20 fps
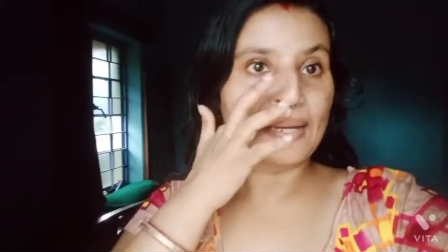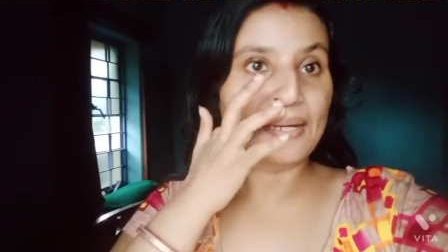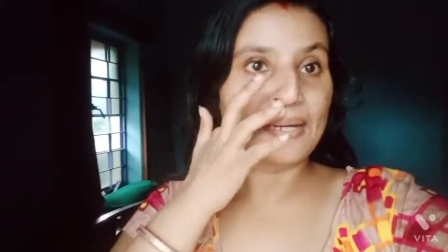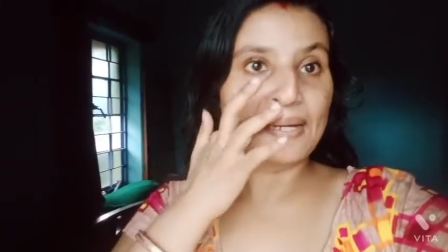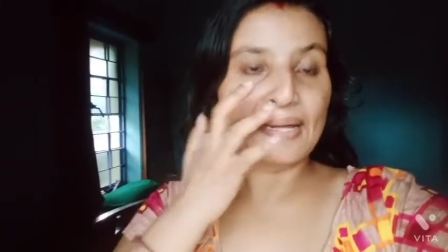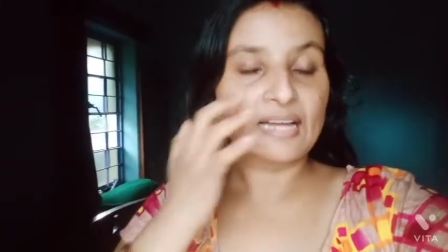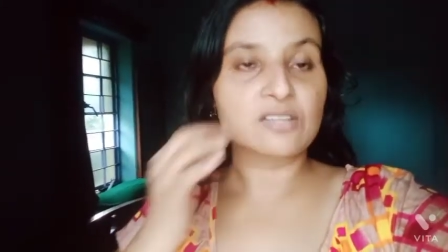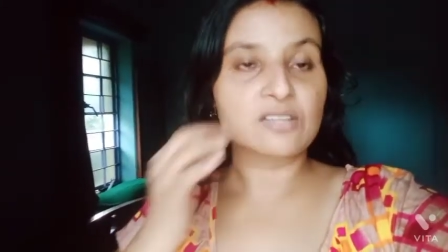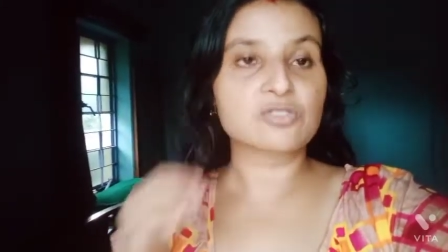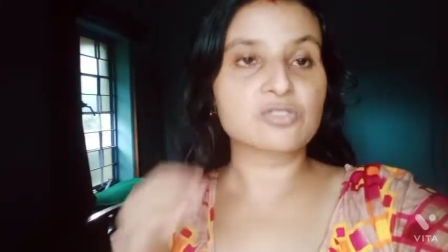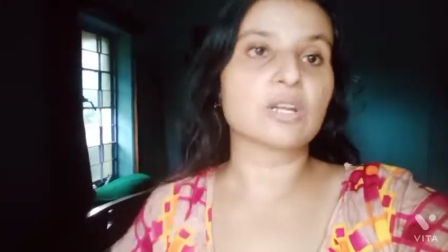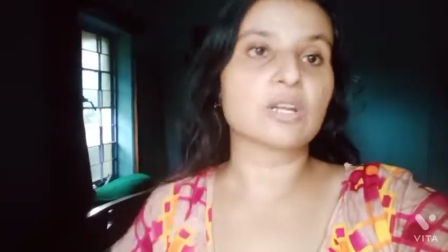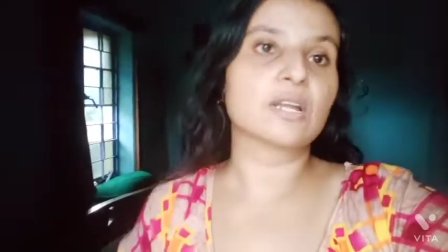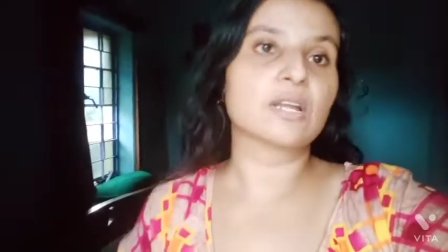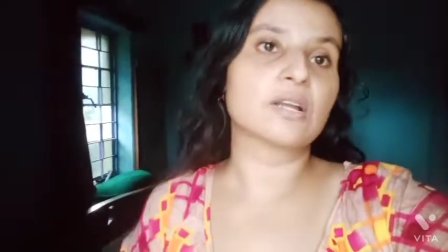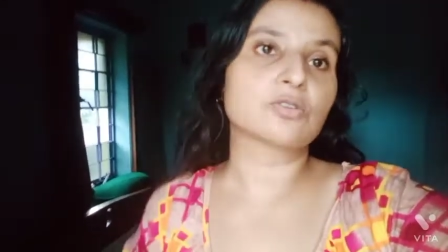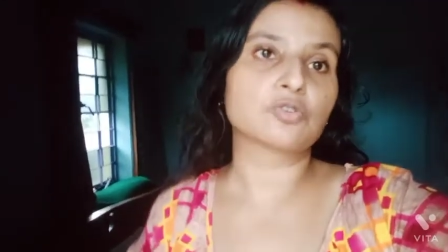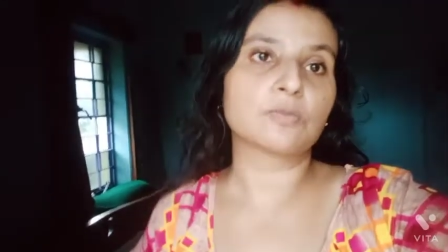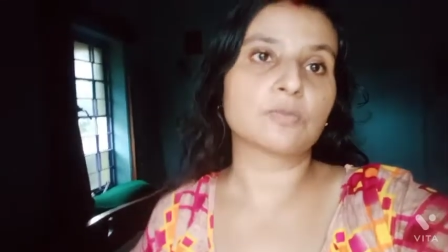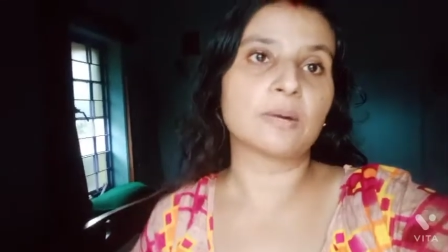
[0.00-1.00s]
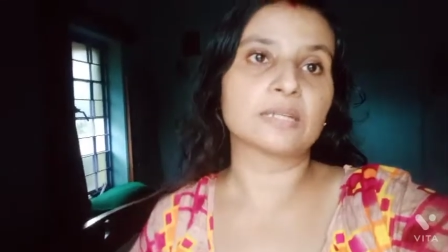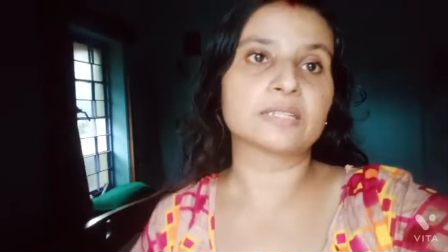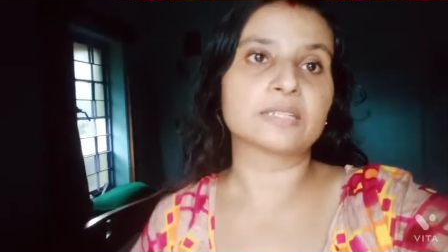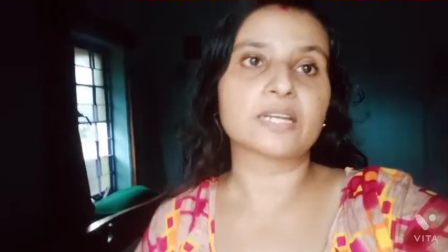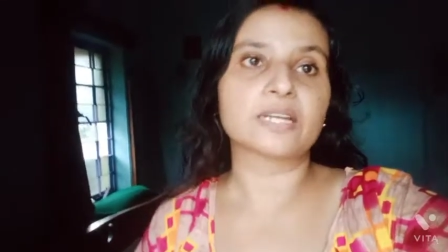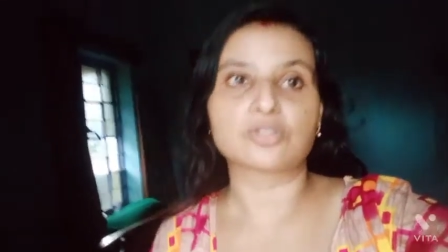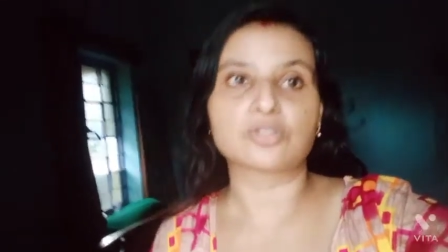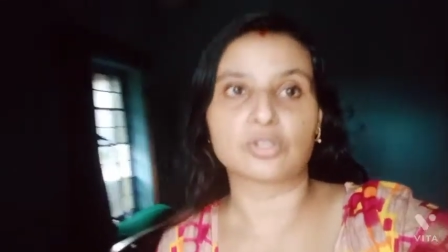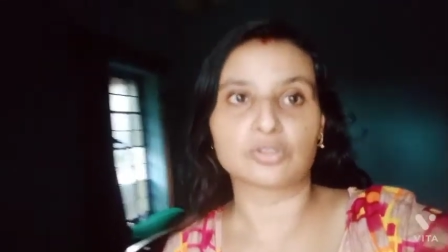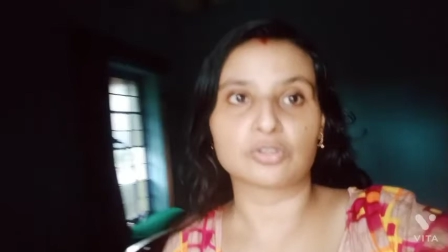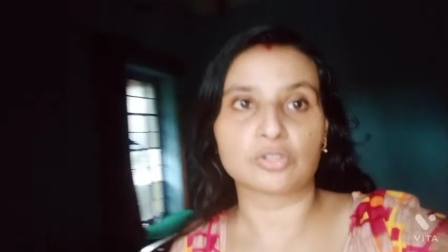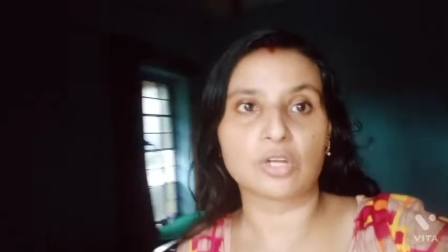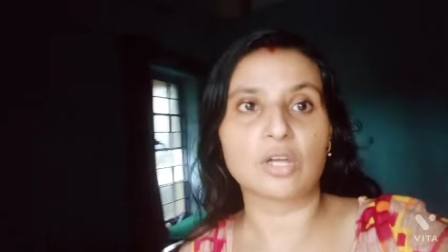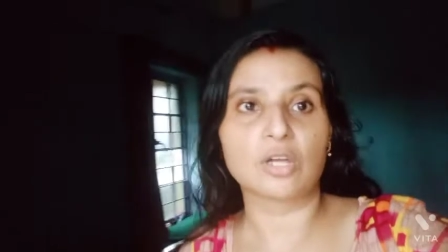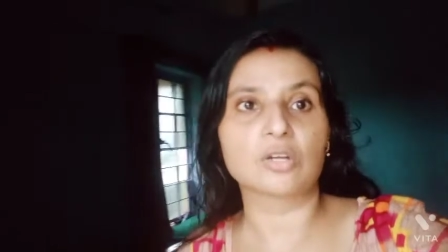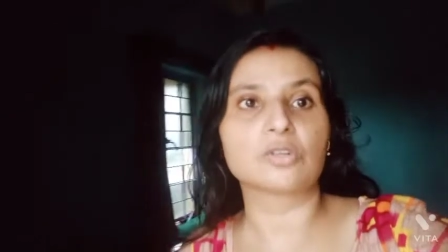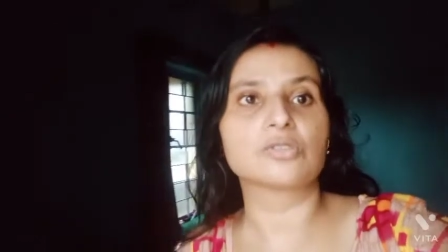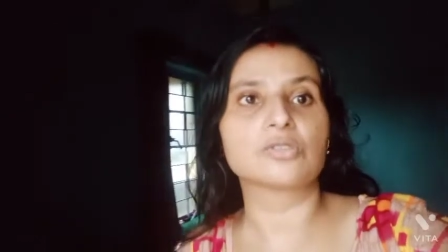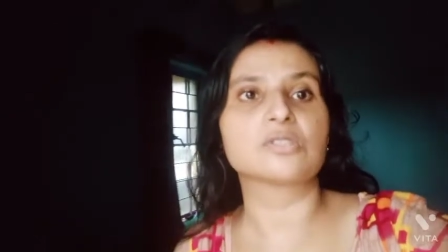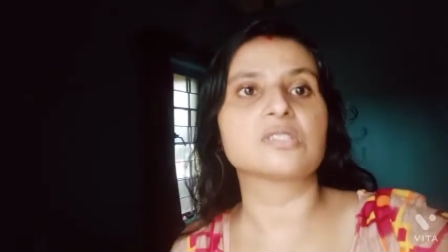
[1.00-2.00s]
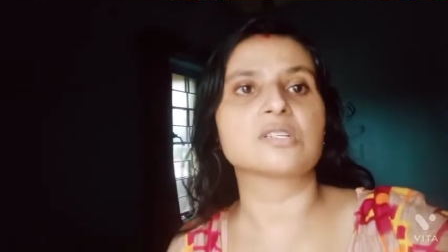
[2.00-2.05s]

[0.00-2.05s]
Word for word: একজনের একটু মাথায় যন্ত্রণা করছে